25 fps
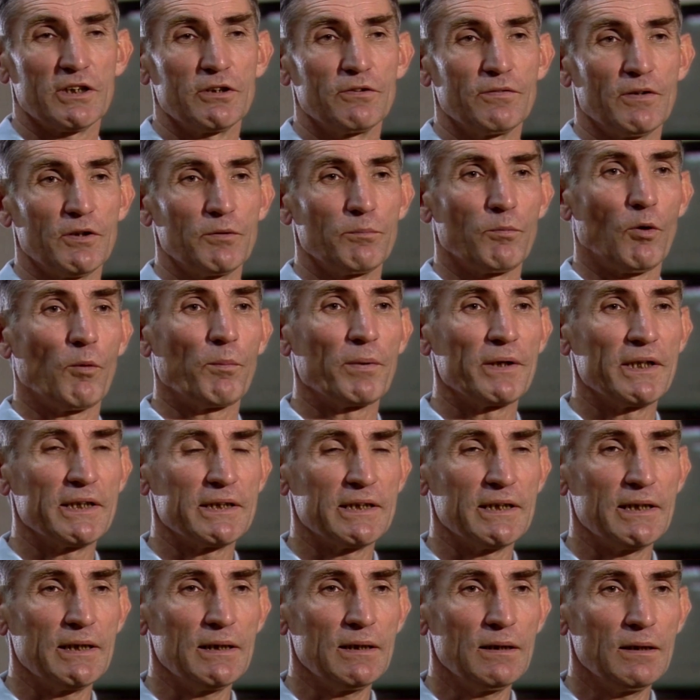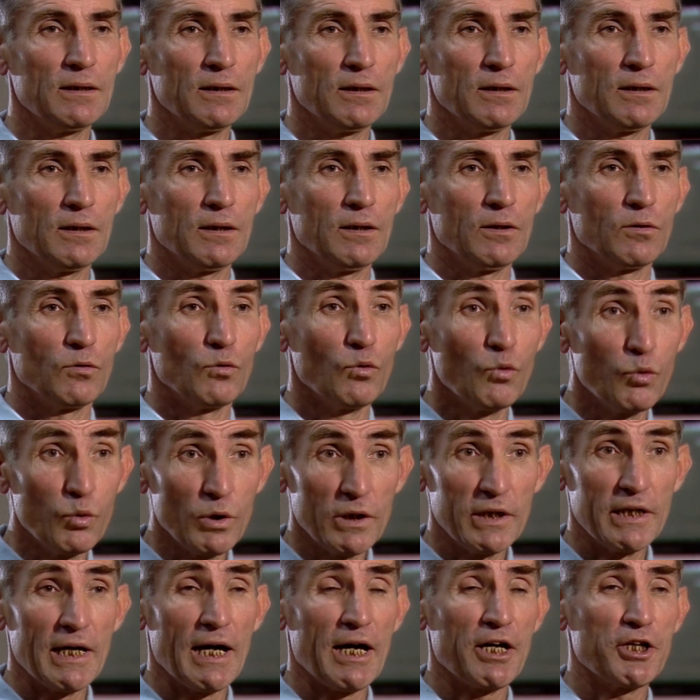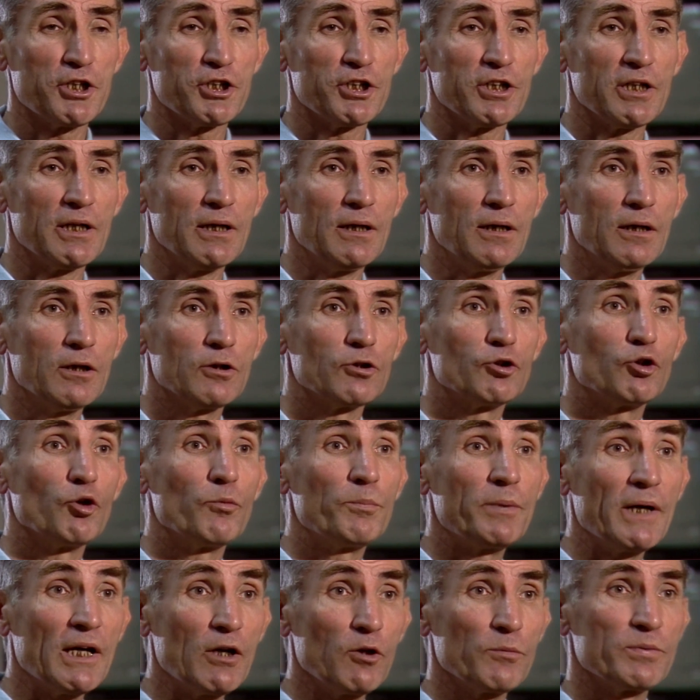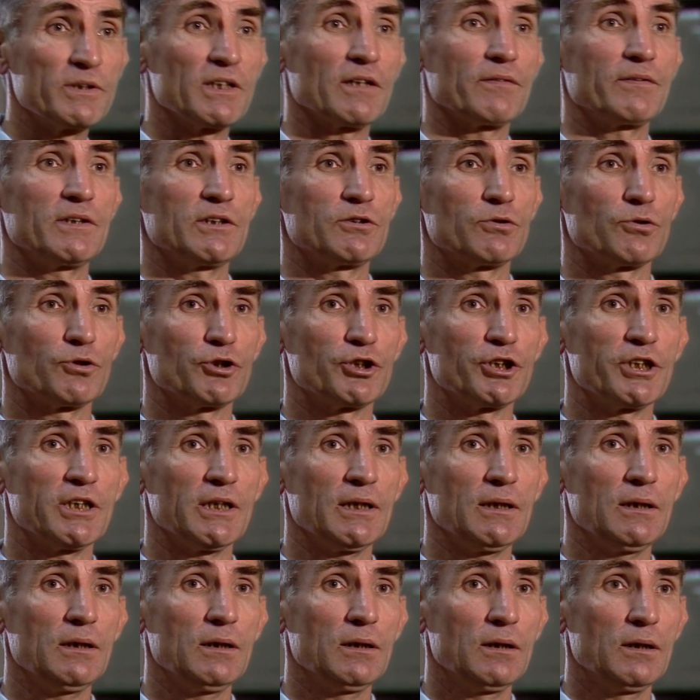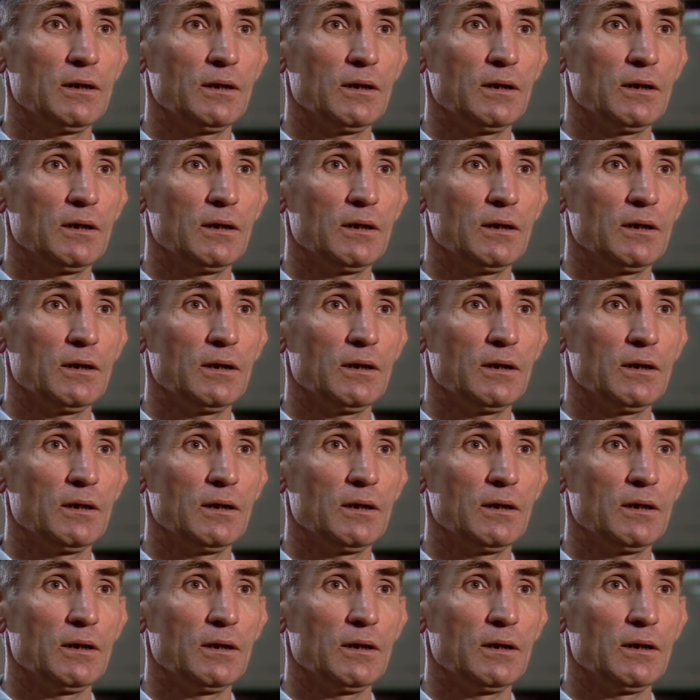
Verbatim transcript: serez devant une propriété où il y a un chien, de bien observer ce chien,